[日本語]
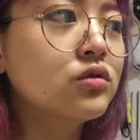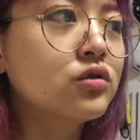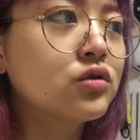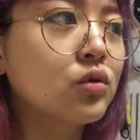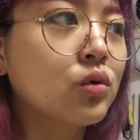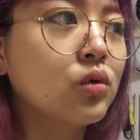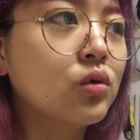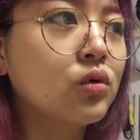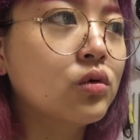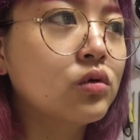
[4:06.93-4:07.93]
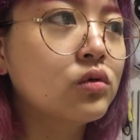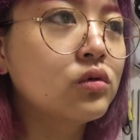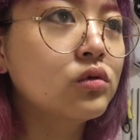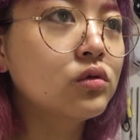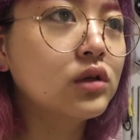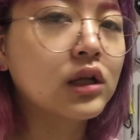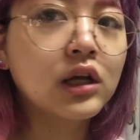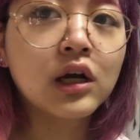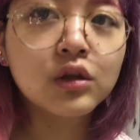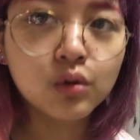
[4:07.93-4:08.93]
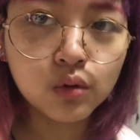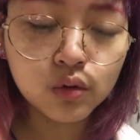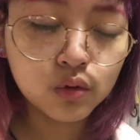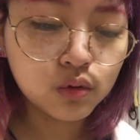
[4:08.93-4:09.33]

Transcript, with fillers: ちょっと旦那はんと